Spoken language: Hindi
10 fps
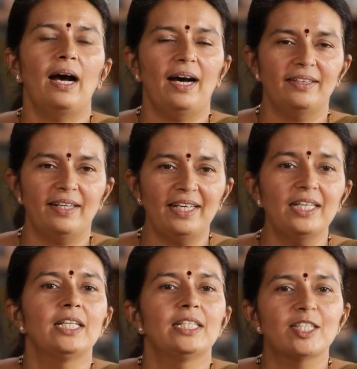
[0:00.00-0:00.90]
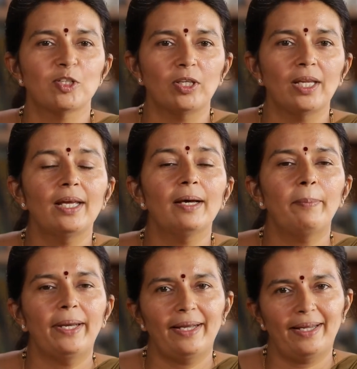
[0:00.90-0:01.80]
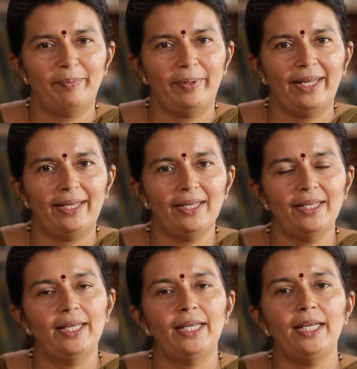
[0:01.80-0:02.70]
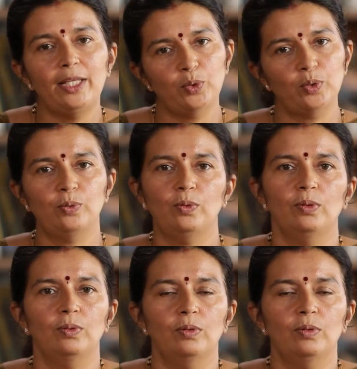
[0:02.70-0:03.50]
सिखाएंगे लेकिन सिफर के तस्वूर के लिए ये